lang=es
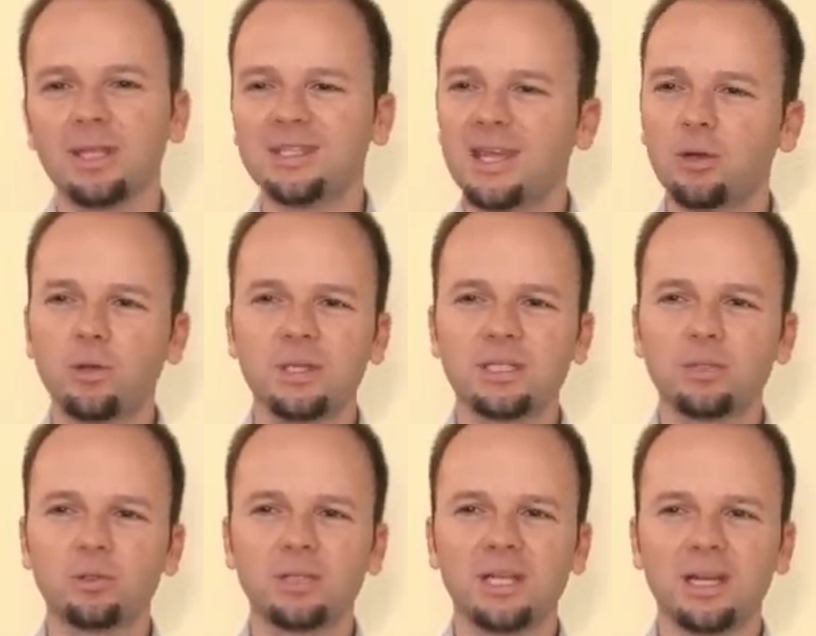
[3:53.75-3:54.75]
Ya no
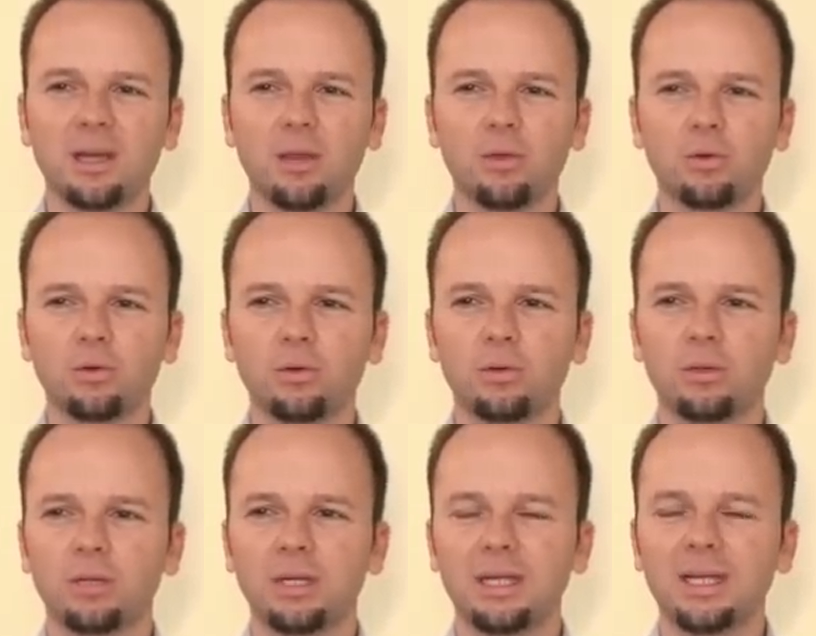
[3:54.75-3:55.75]
deseo tener razón,
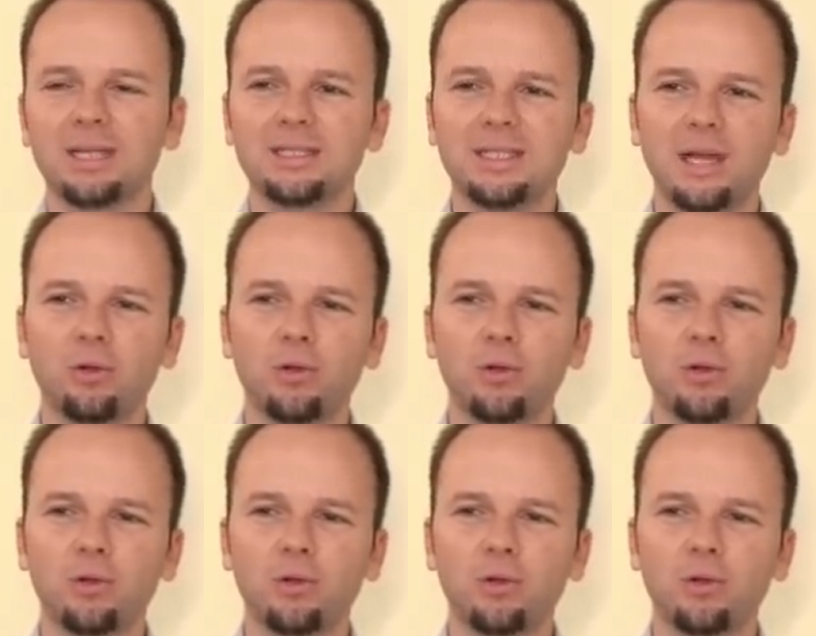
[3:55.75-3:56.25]
ya